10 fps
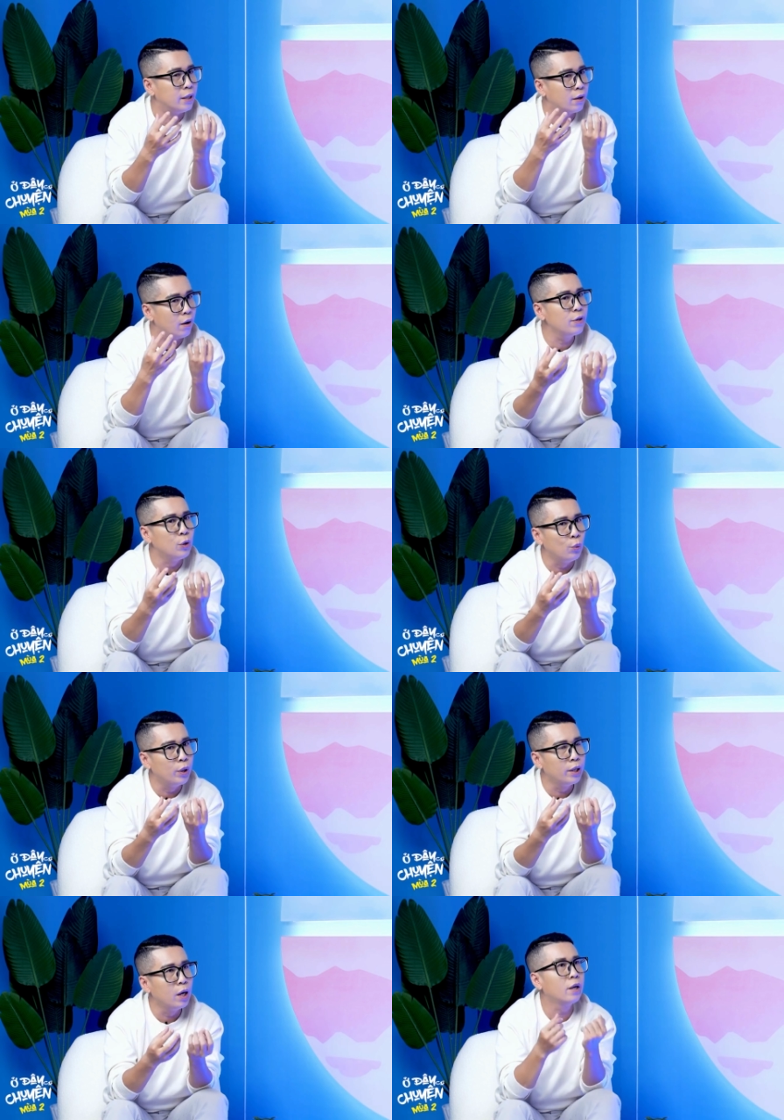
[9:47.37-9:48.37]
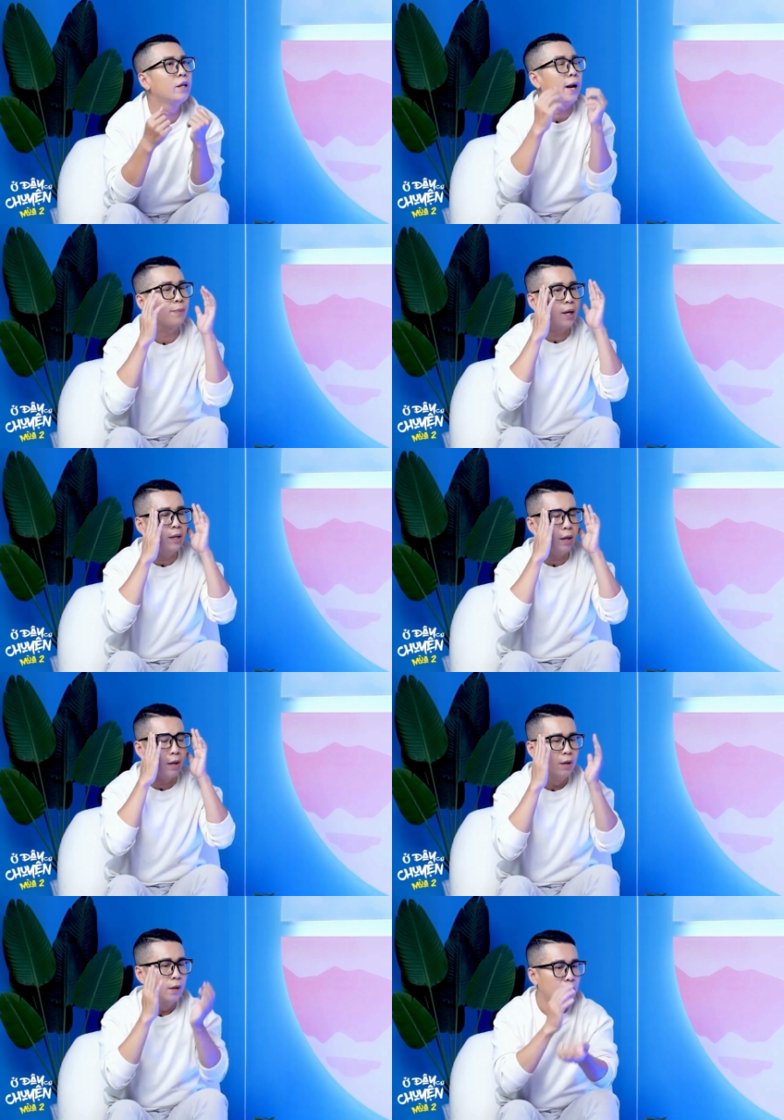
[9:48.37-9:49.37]
Thì có nhiều nguyên nhân, như em thấy
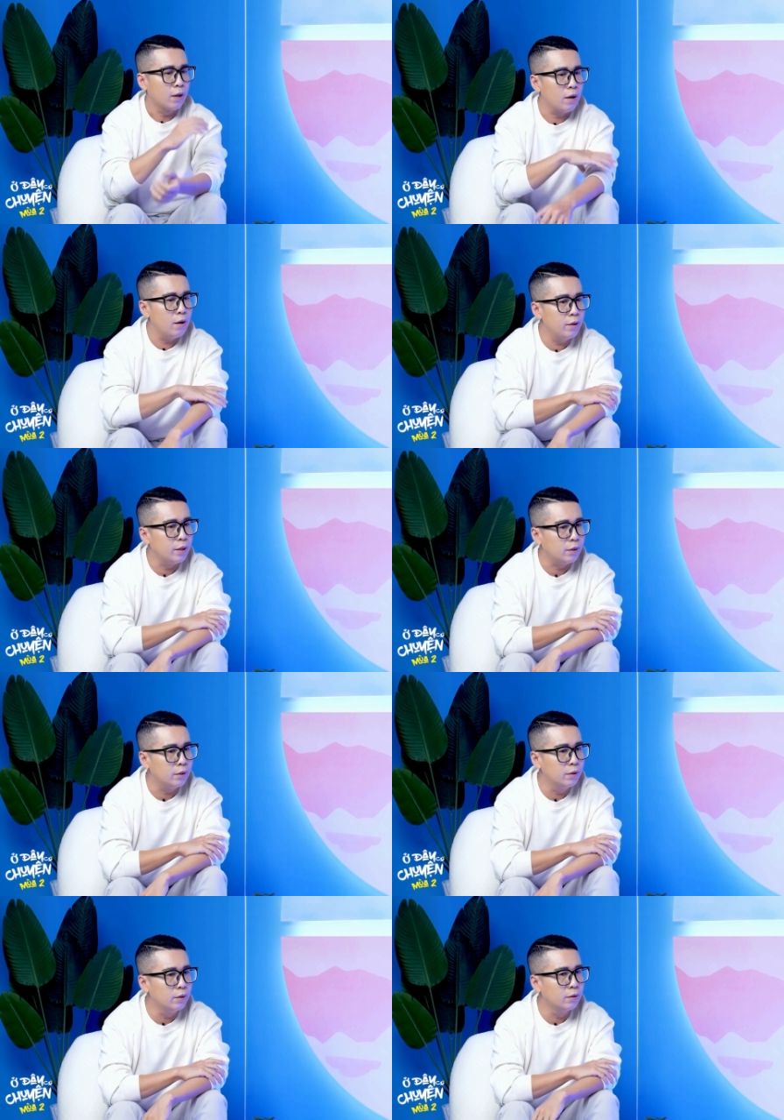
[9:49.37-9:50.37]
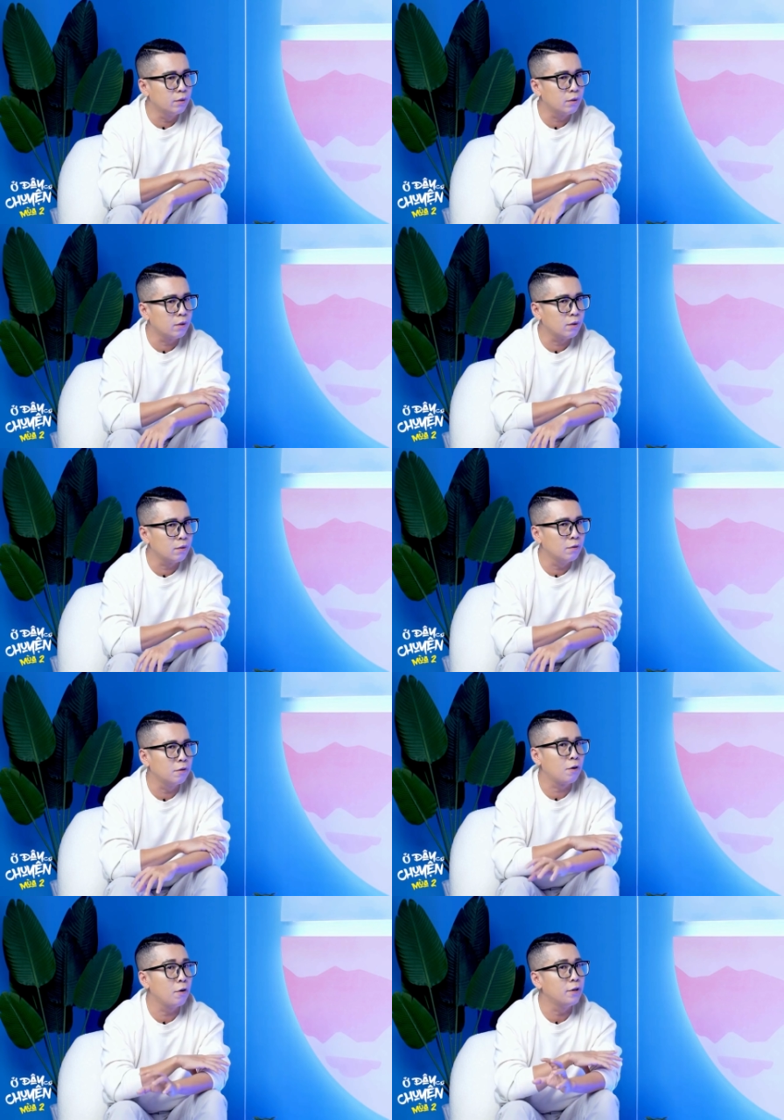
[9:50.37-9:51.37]
nha, có những
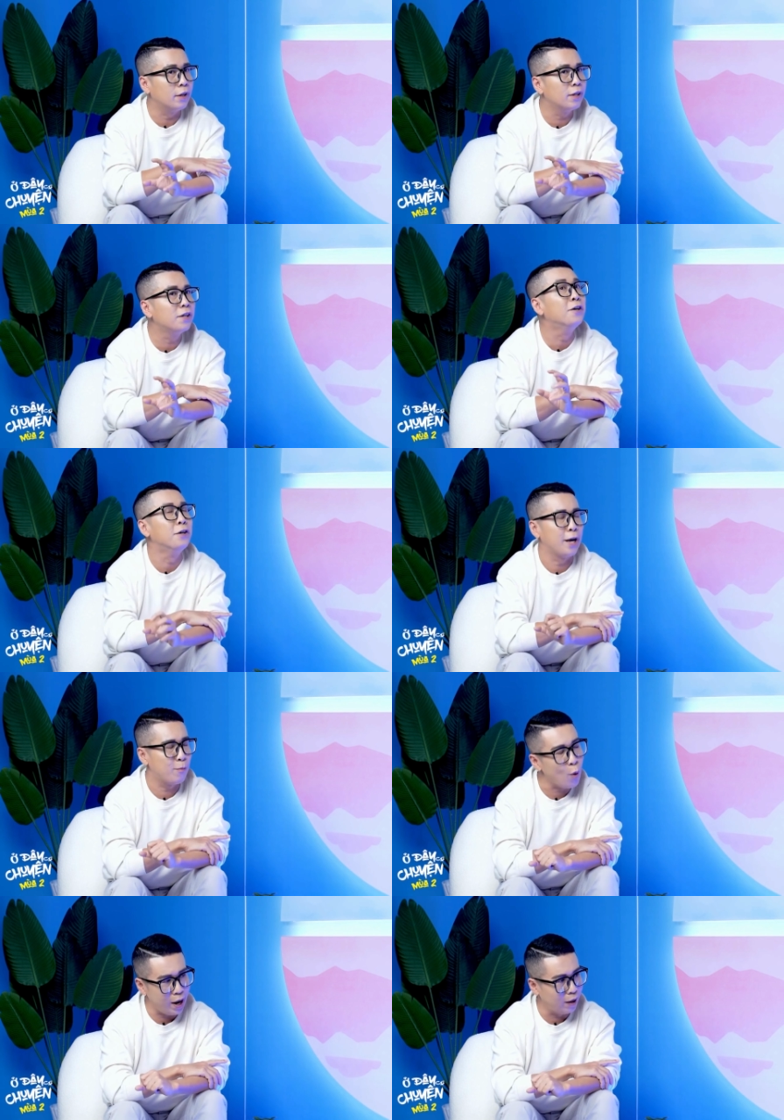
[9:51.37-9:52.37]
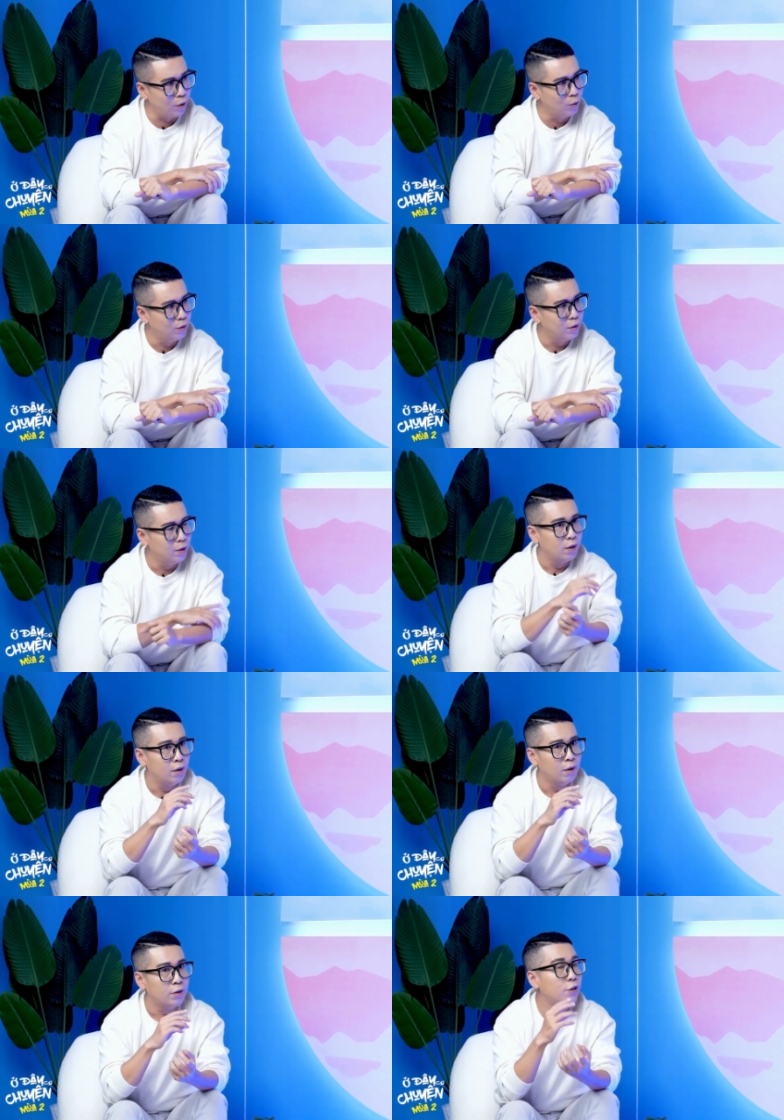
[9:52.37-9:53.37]
có những cái người em quen luôn,
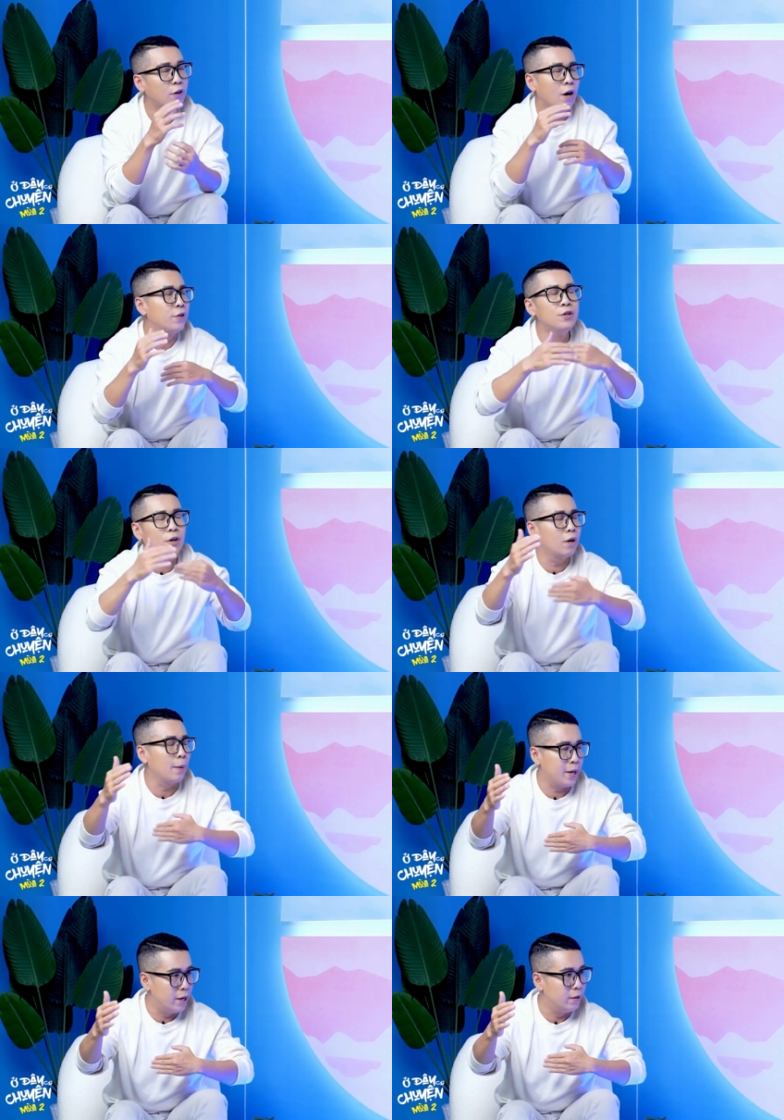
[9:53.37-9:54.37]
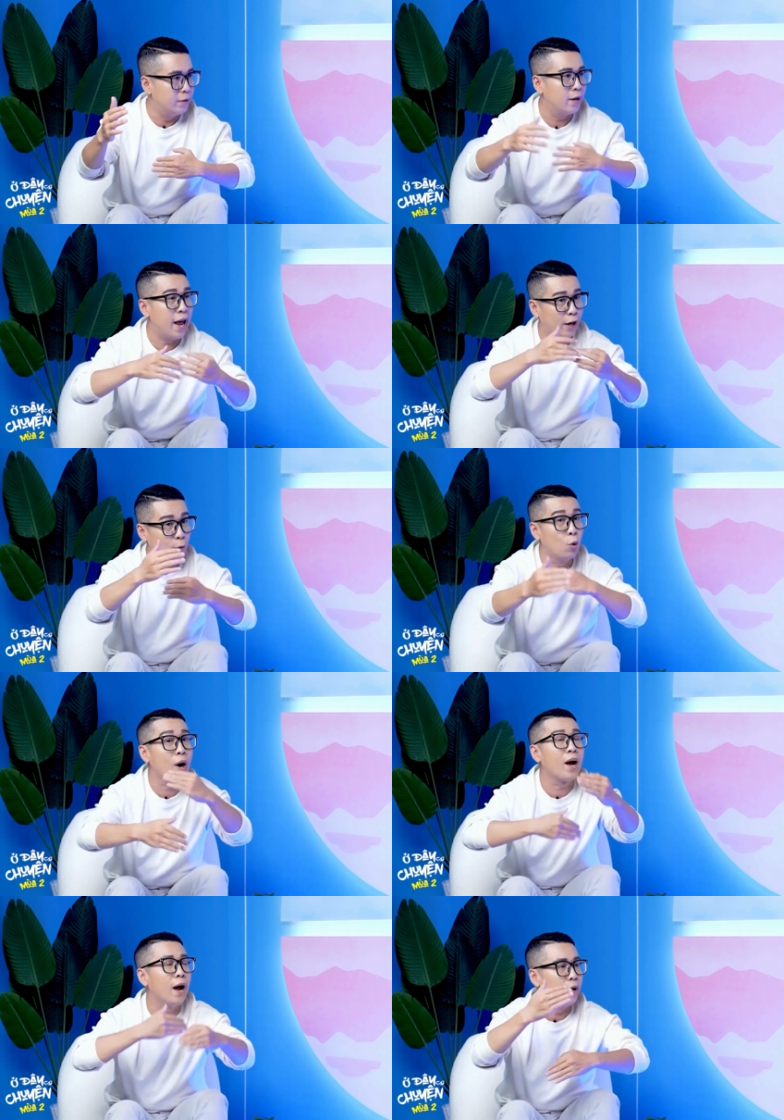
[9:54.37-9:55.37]
chưa gọi là chưa có lập gia đình, nó đang trong
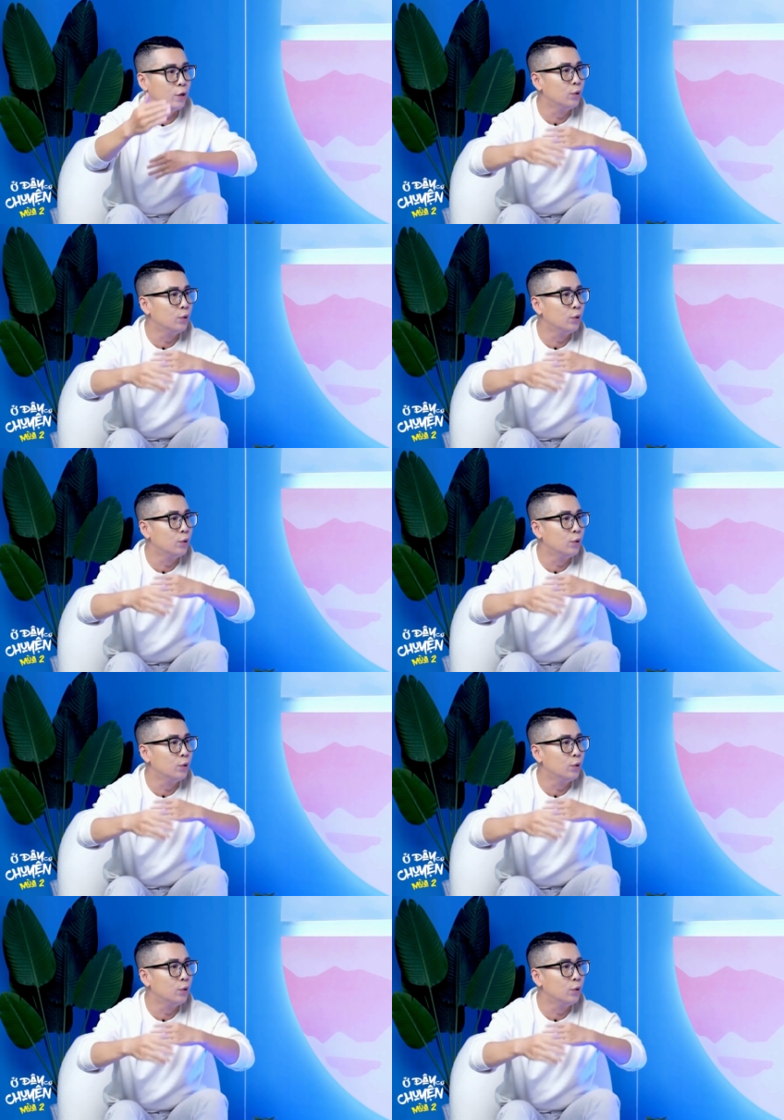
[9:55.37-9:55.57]
mối quan hệ